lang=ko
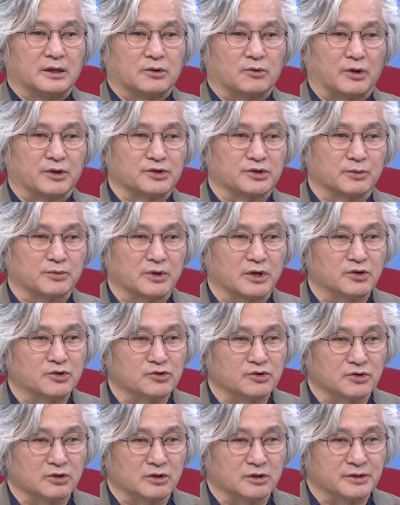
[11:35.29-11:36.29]
관점과
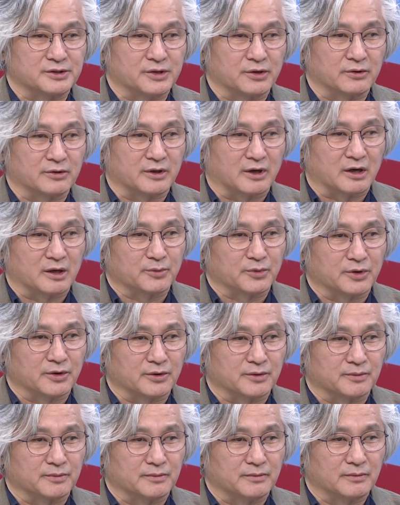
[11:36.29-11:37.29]
기조를
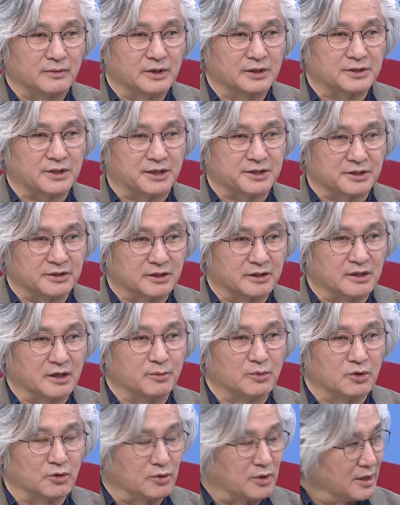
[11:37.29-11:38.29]
세워나가면 자신 있게
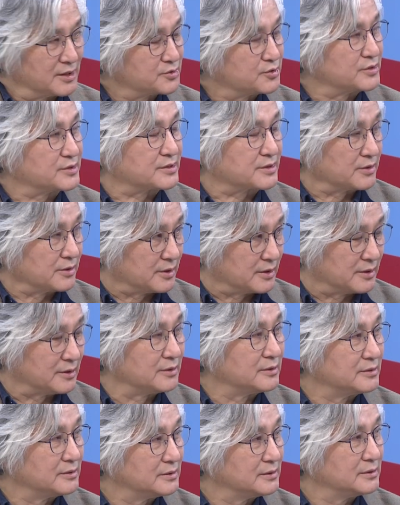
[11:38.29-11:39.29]
밀어나갈 어. 수 있을 거예요.
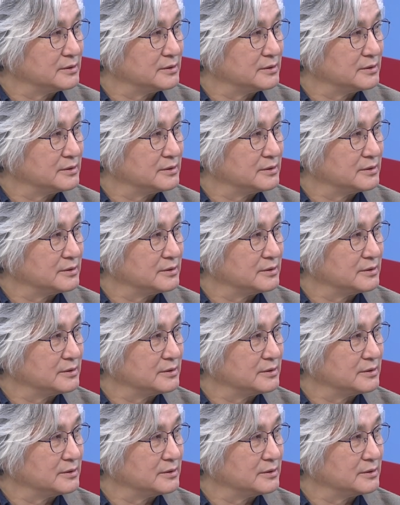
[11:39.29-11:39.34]
음.